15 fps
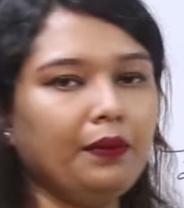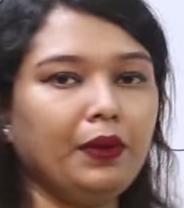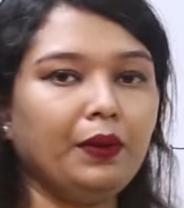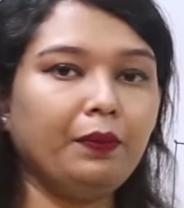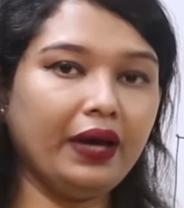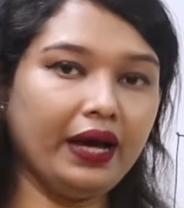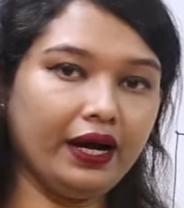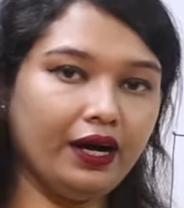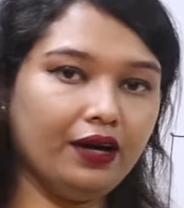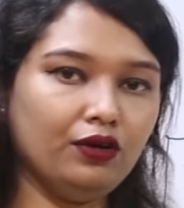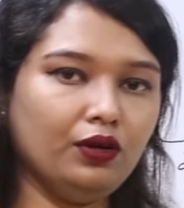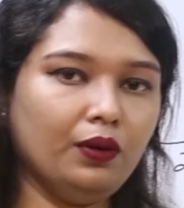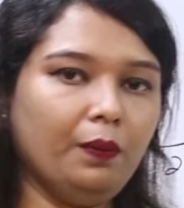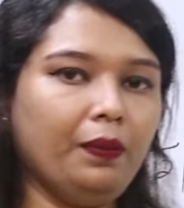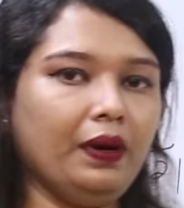আমি
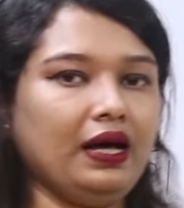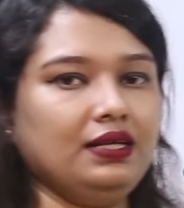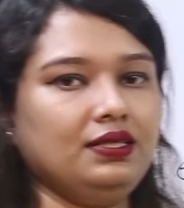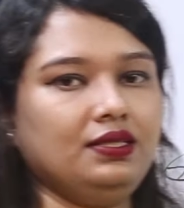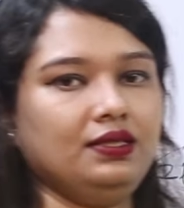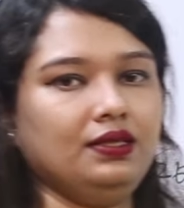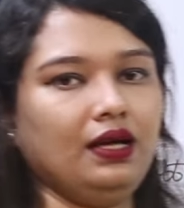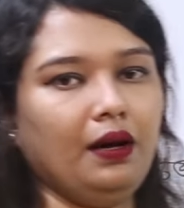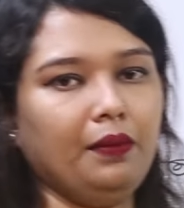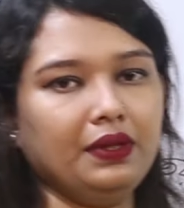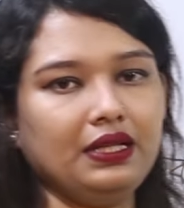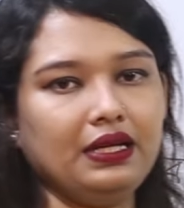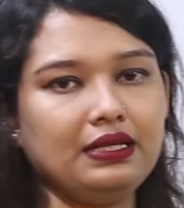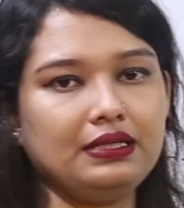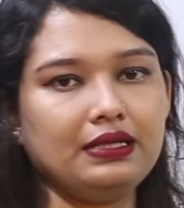ব্যাকরণ প্লাস
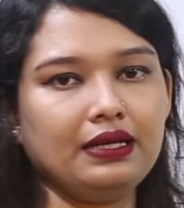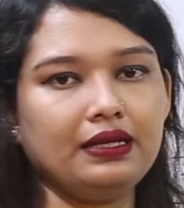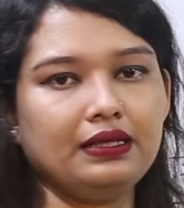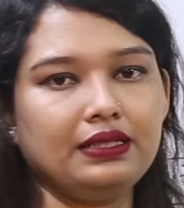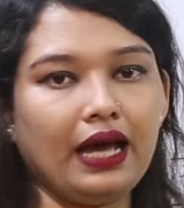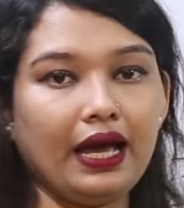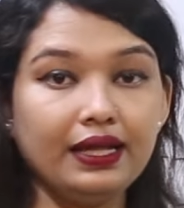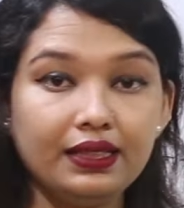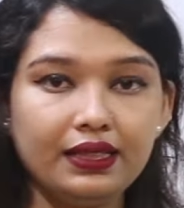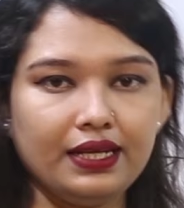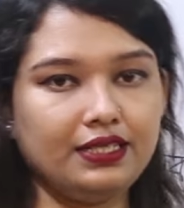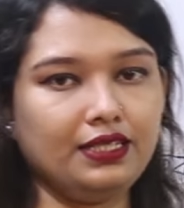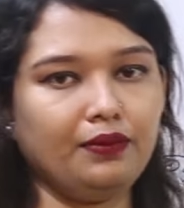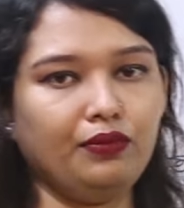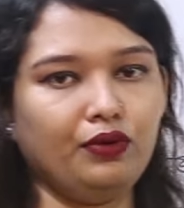আমাদের যে
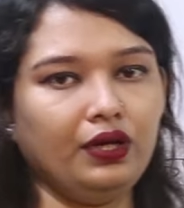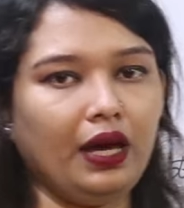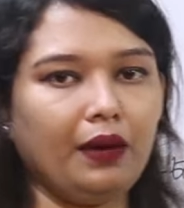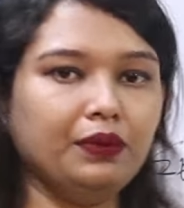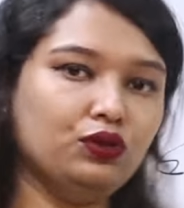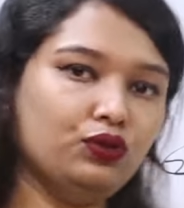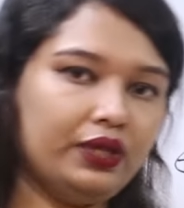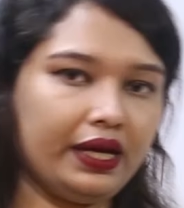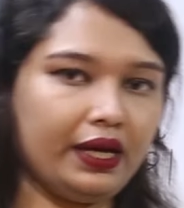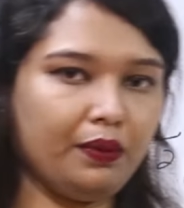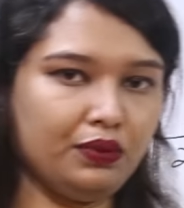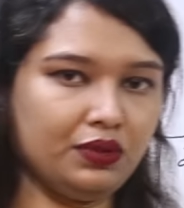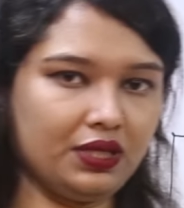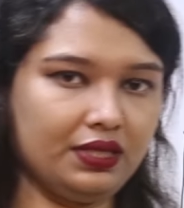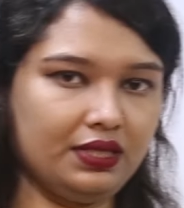সাহিত্যের যে বই আমি দুইটাকেই
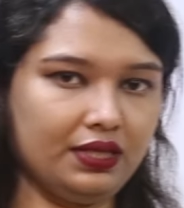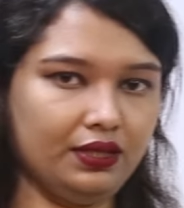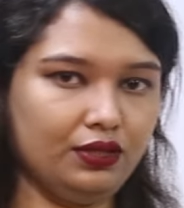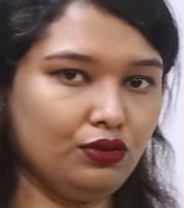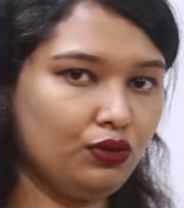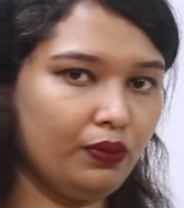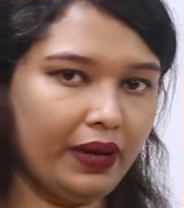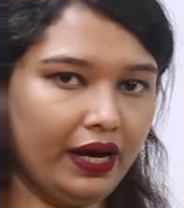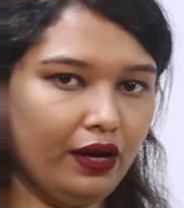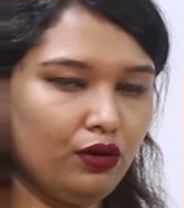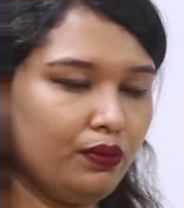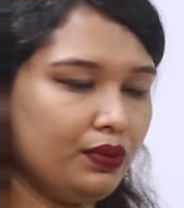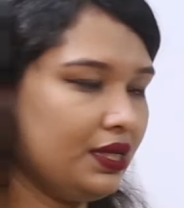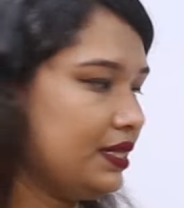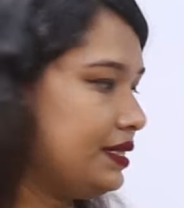বোঝাচ্ছি শুধু
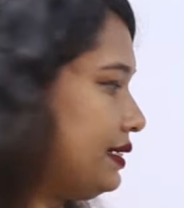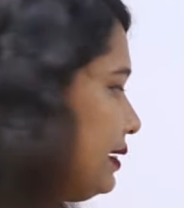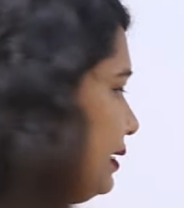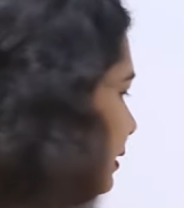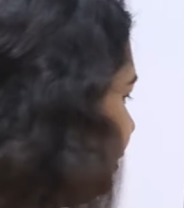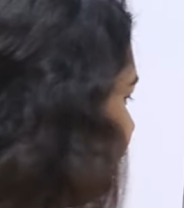ব্যাকরণ বোঝাচ্ছি না